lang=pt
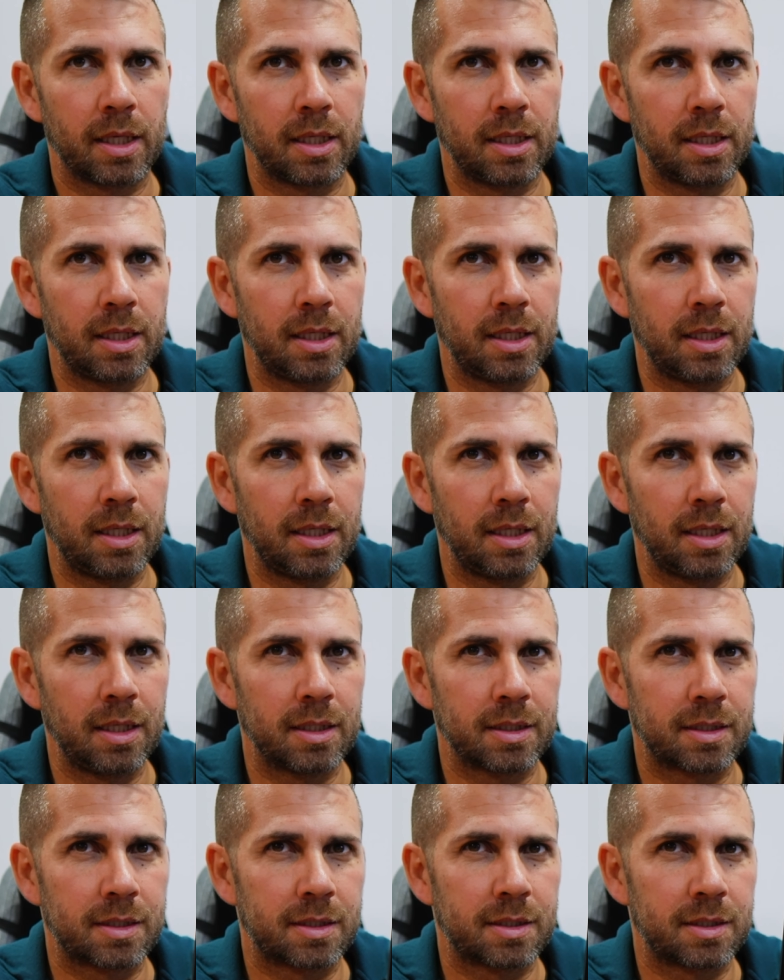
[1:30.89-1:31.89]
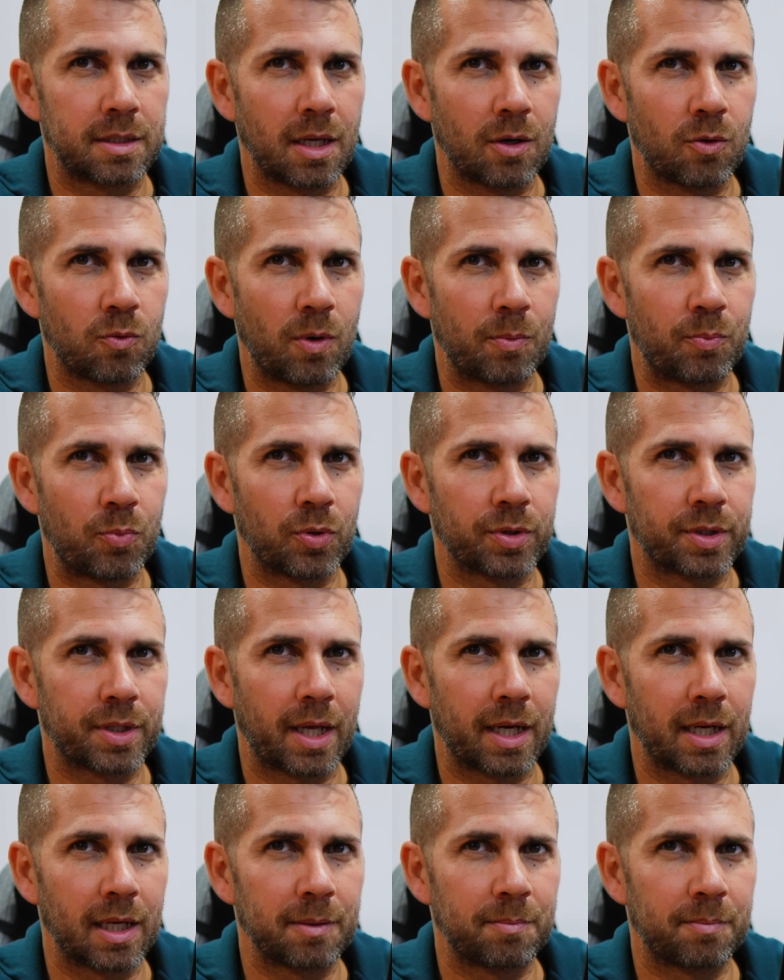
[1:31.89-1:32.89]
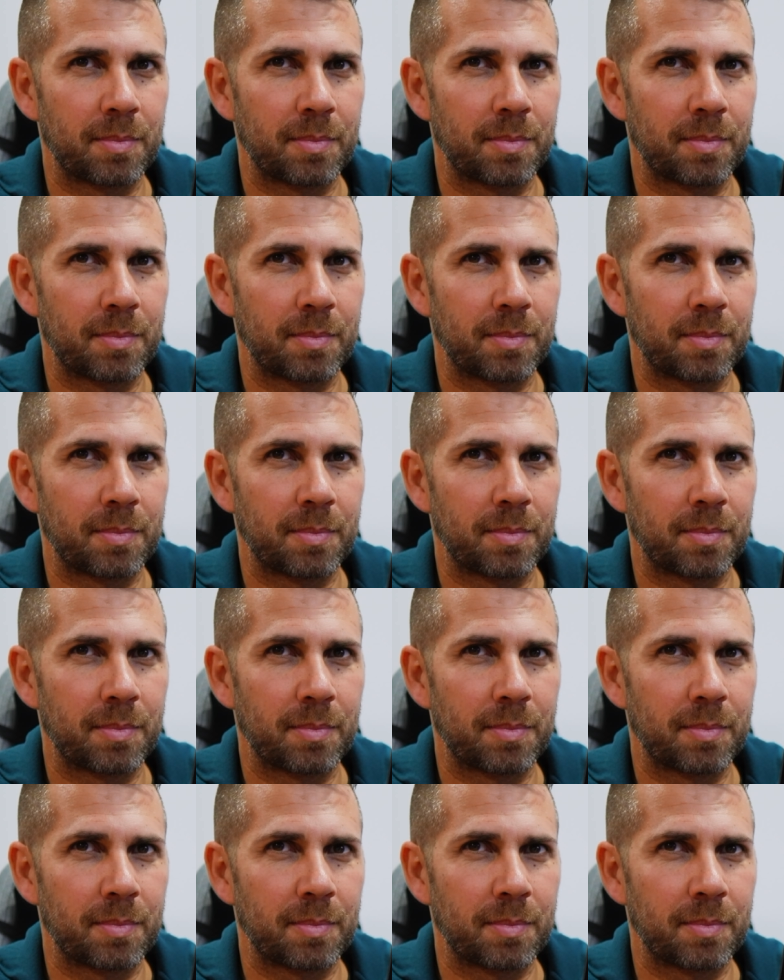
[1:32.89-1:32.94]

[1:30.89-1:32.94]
e se eu apontar ali